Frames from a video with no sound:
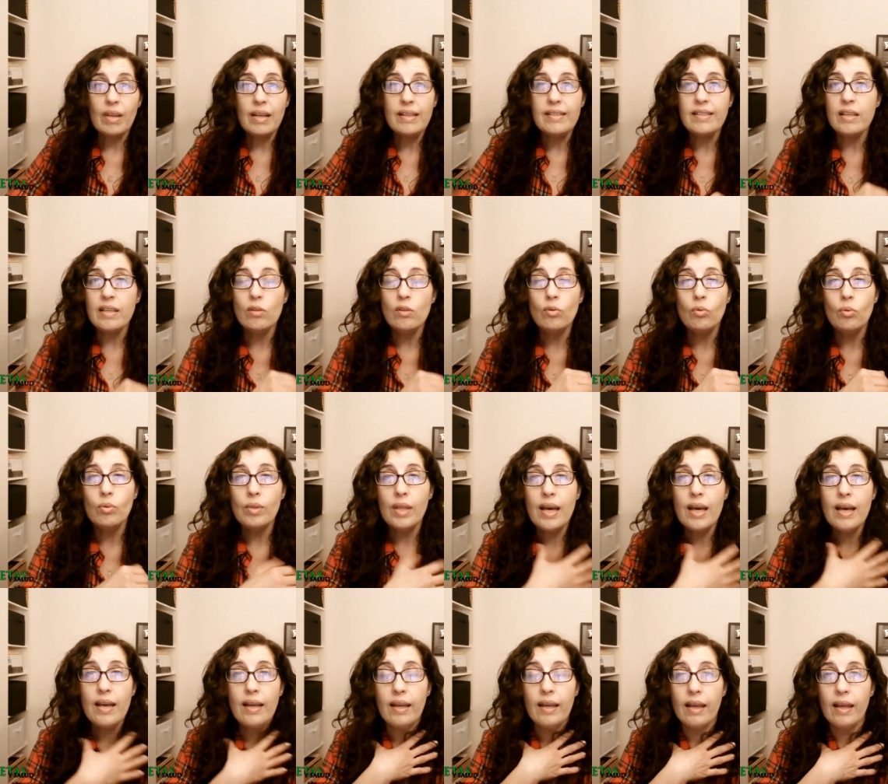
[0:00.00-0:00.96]
sin
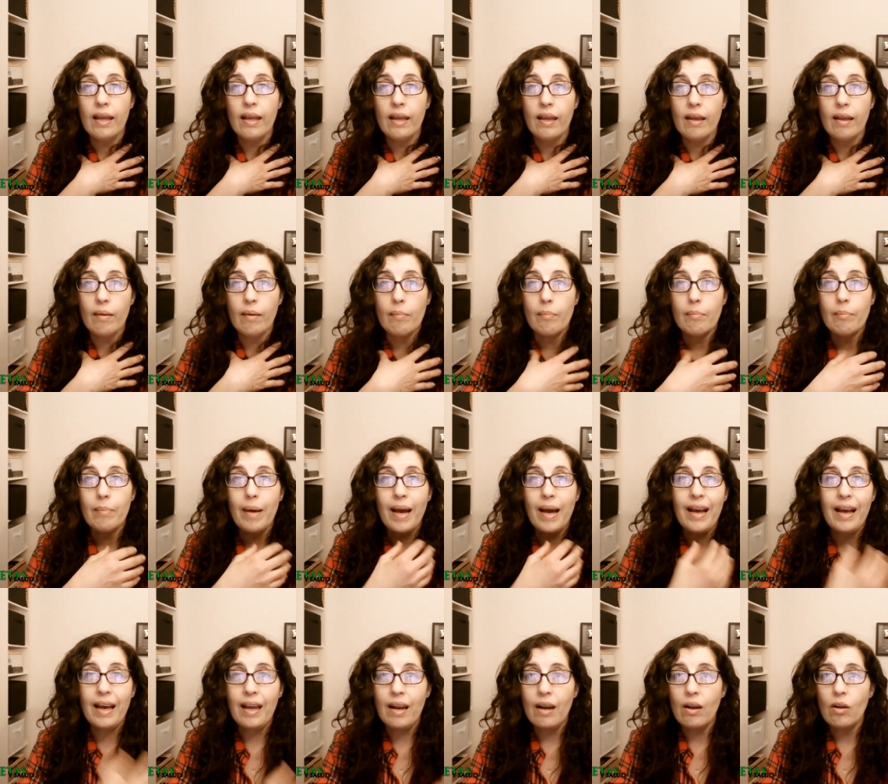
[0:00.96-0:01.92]
duda eh,
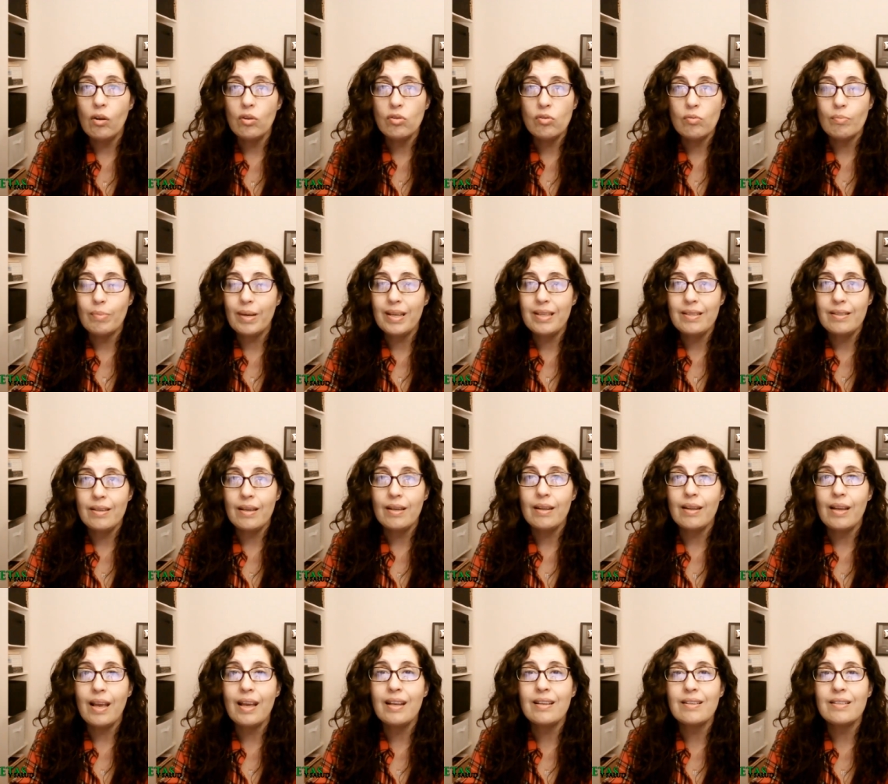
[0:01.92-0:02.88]
bajarlos va a
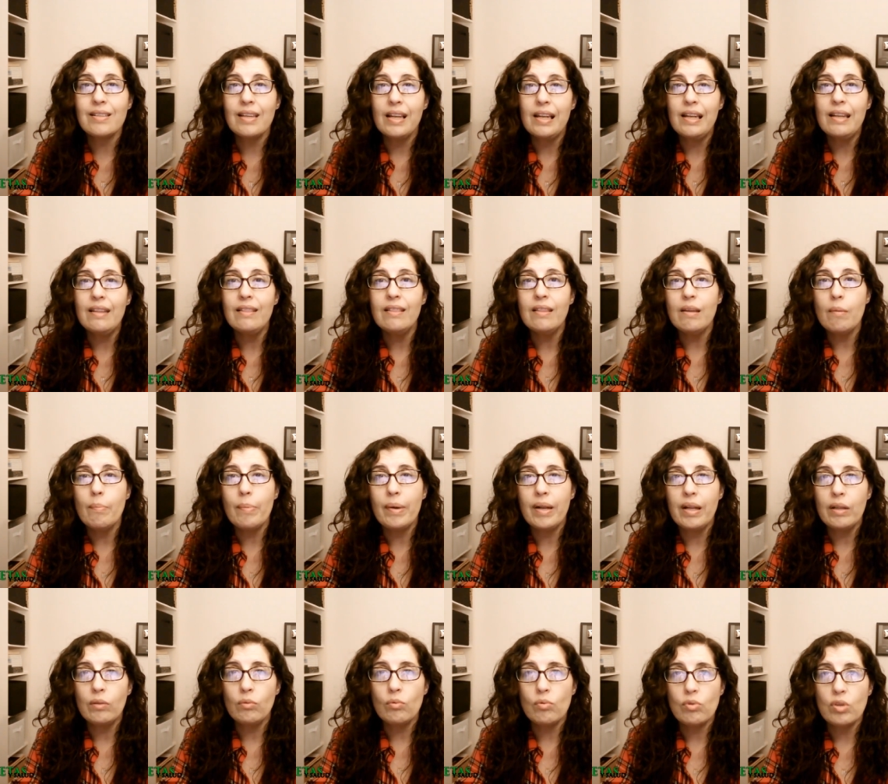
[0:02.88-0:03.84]
ser excelente
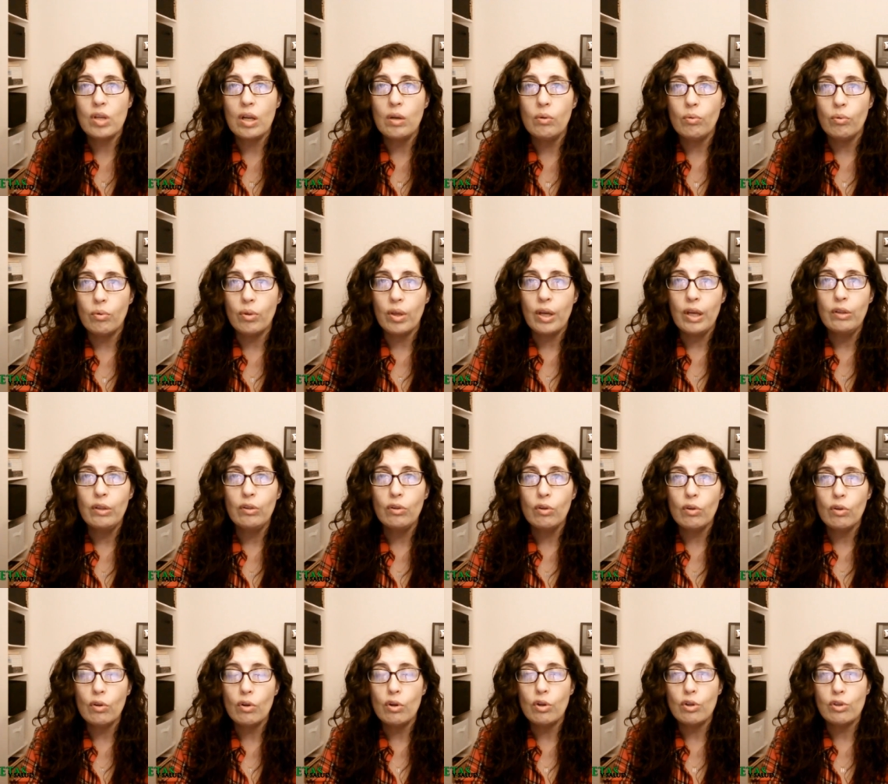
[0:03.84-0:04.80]
para tu salud en
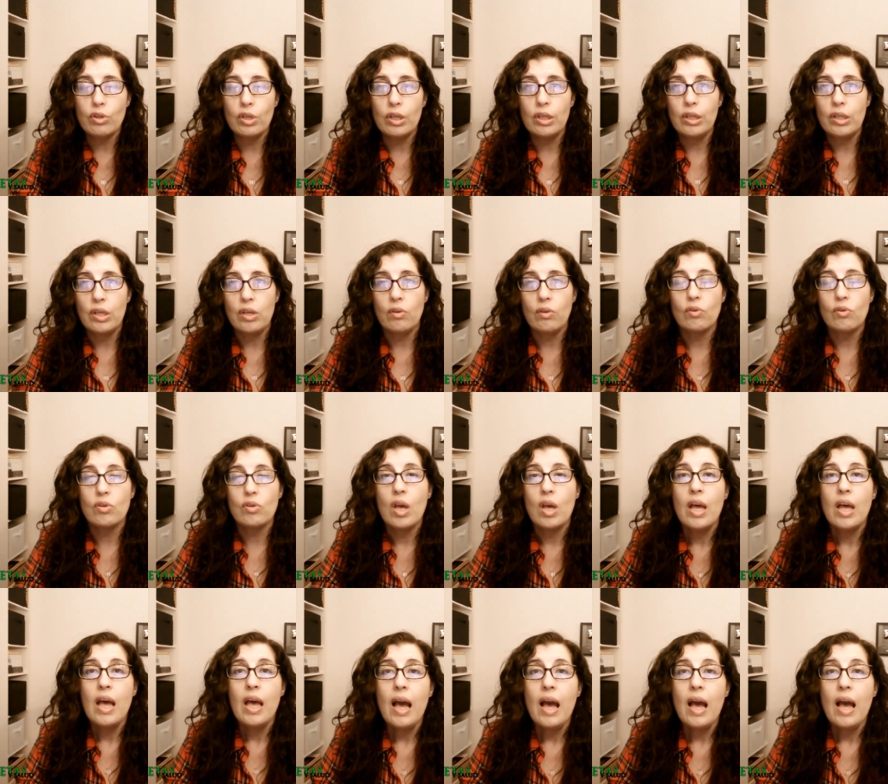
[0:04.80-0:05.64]
todos los sentidos.